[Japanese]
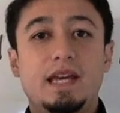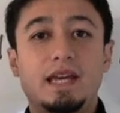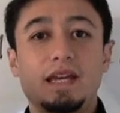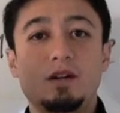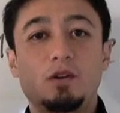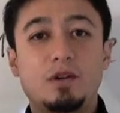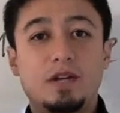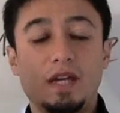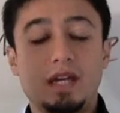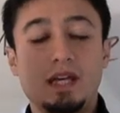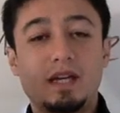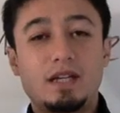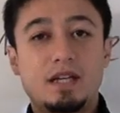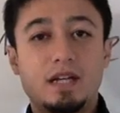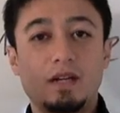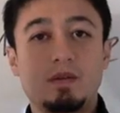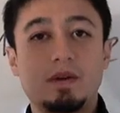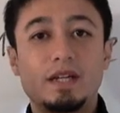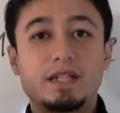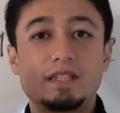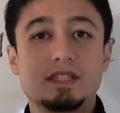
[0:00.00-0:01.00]
英語英
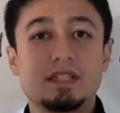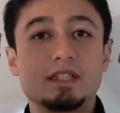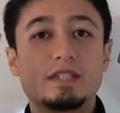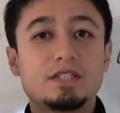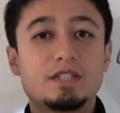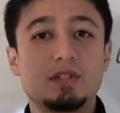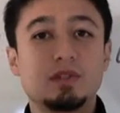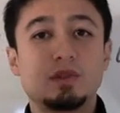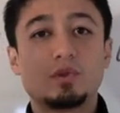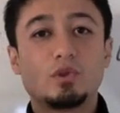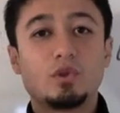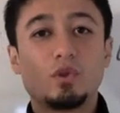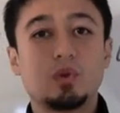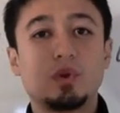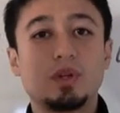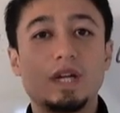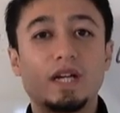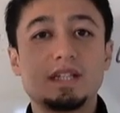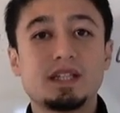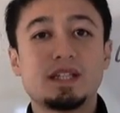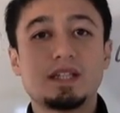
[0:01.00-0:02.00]
会話一日一言を
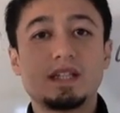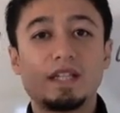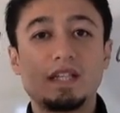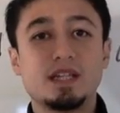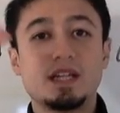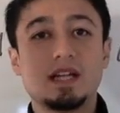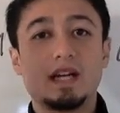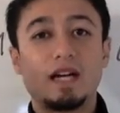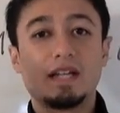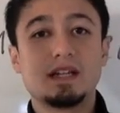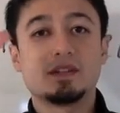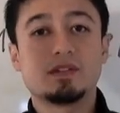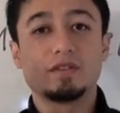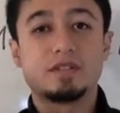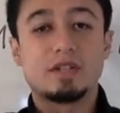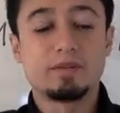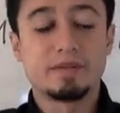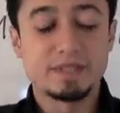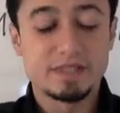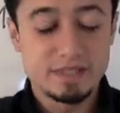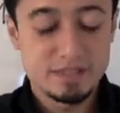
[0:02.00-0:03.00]
ご覧いただきありがとうご
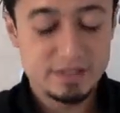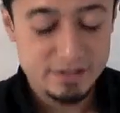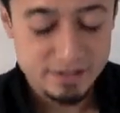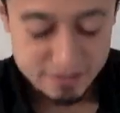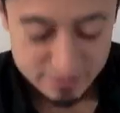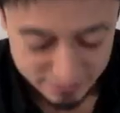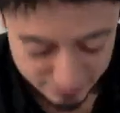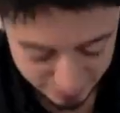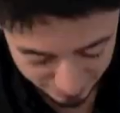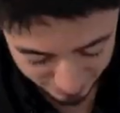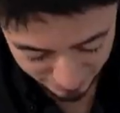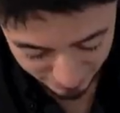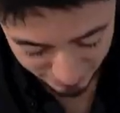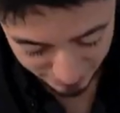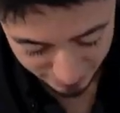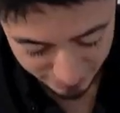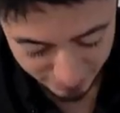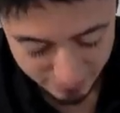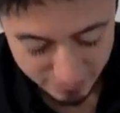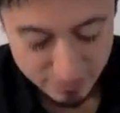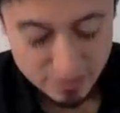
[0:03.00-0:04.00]
ざいます。
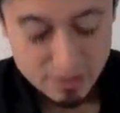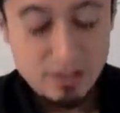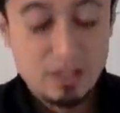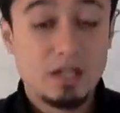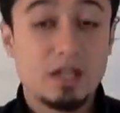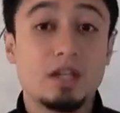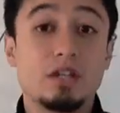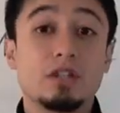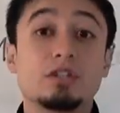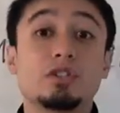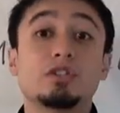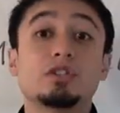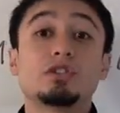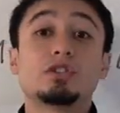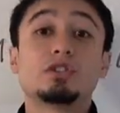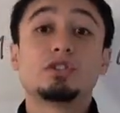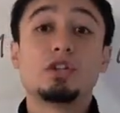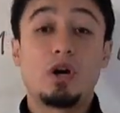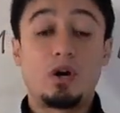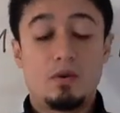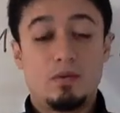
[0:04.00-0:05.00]

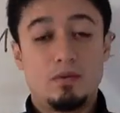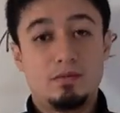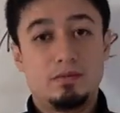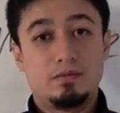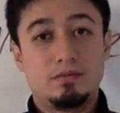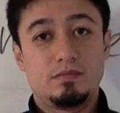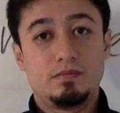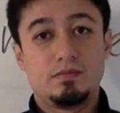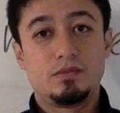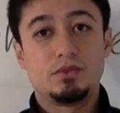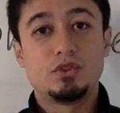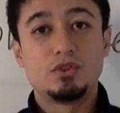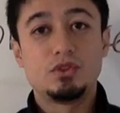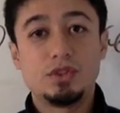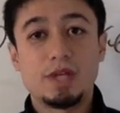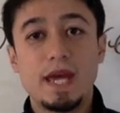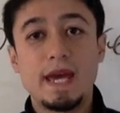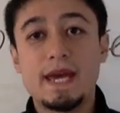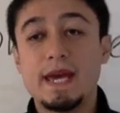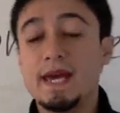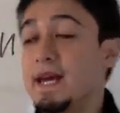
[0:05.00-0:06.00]
So,
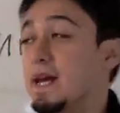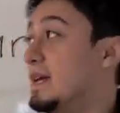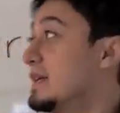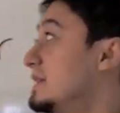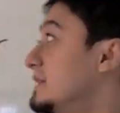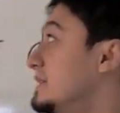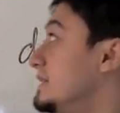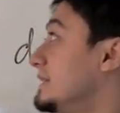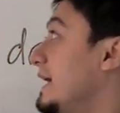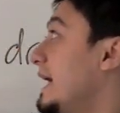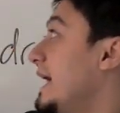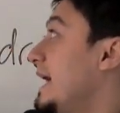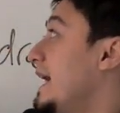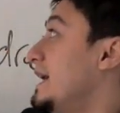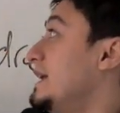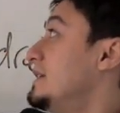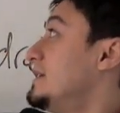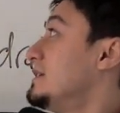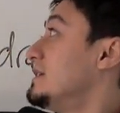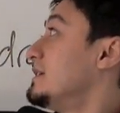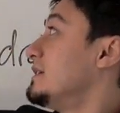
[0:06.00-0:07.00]
today is
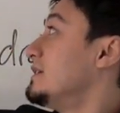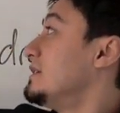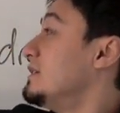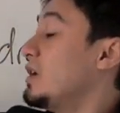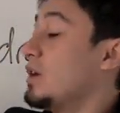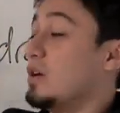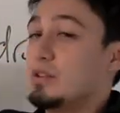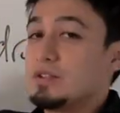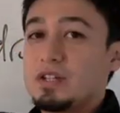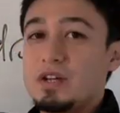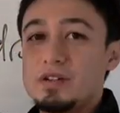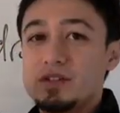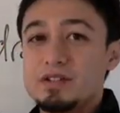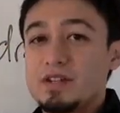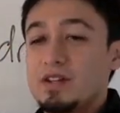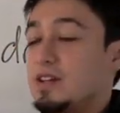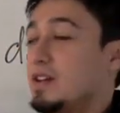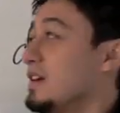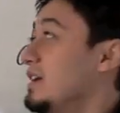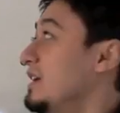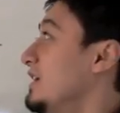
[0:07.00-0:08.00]
8, no, sorry,
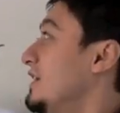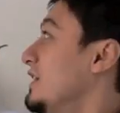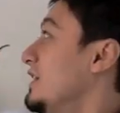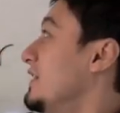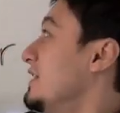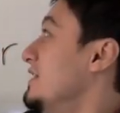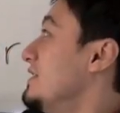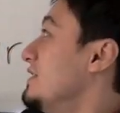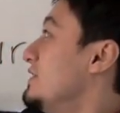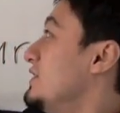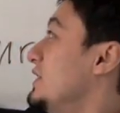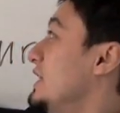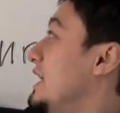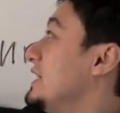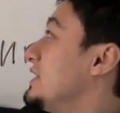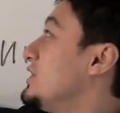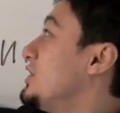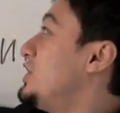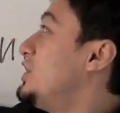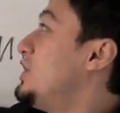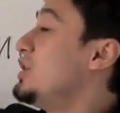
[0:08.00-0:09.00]
sorry.
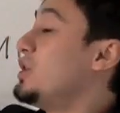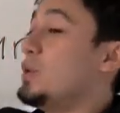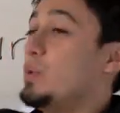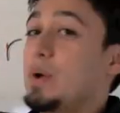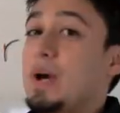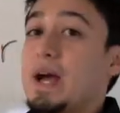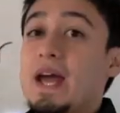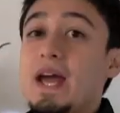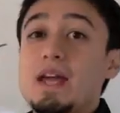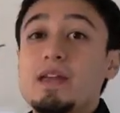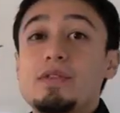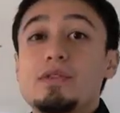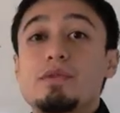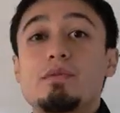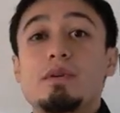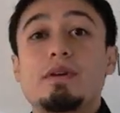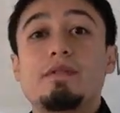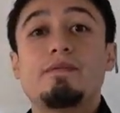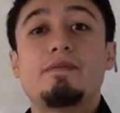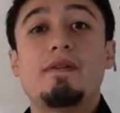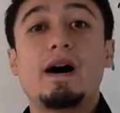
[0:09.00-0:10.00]
Today is
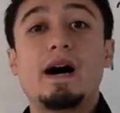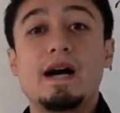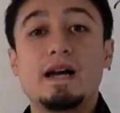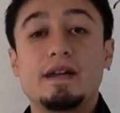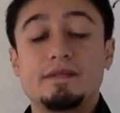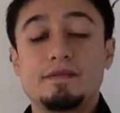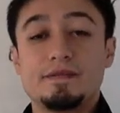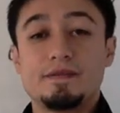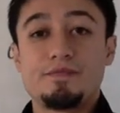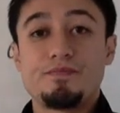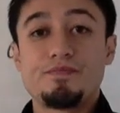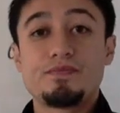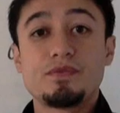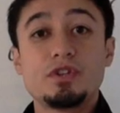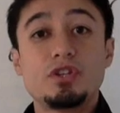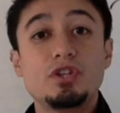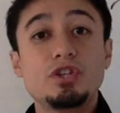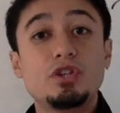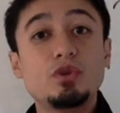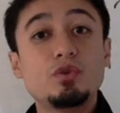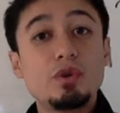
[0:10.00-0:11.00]
Q835.
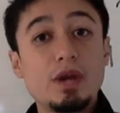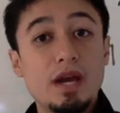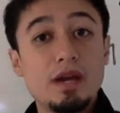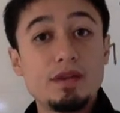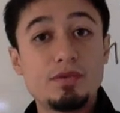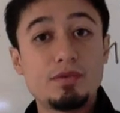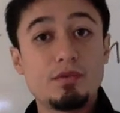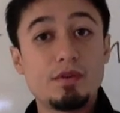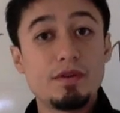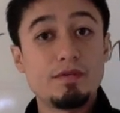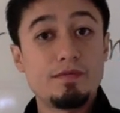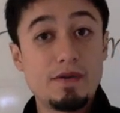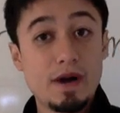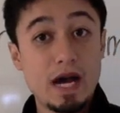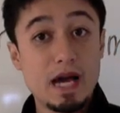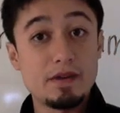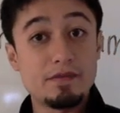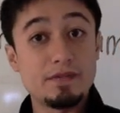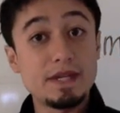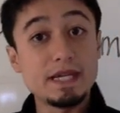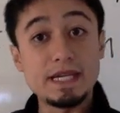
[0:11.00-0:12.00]

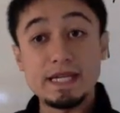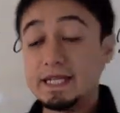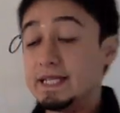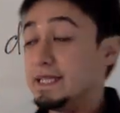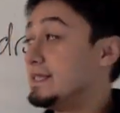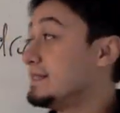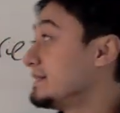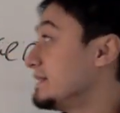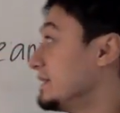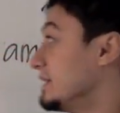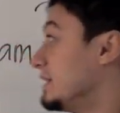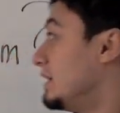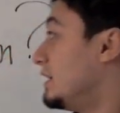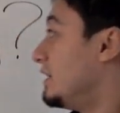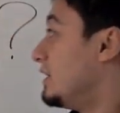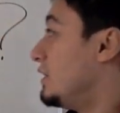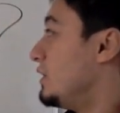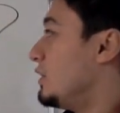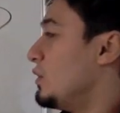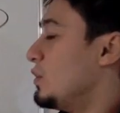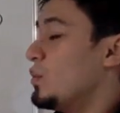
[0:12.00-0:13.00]
Q835 is
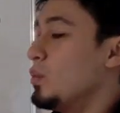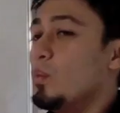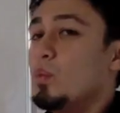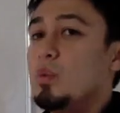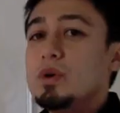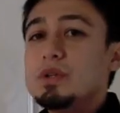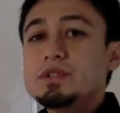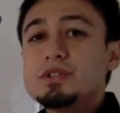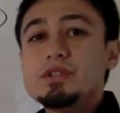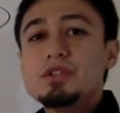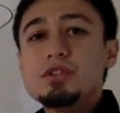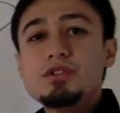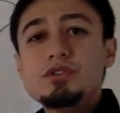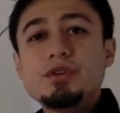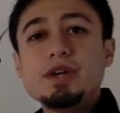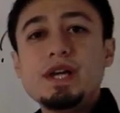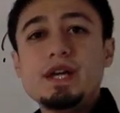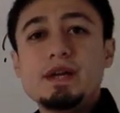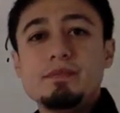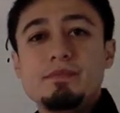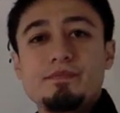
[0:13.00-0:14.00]
What's your
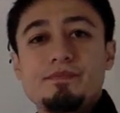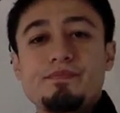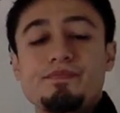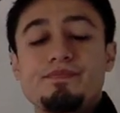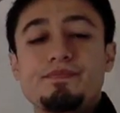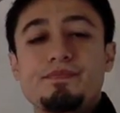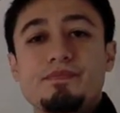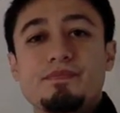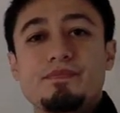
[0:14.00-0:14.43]
dream?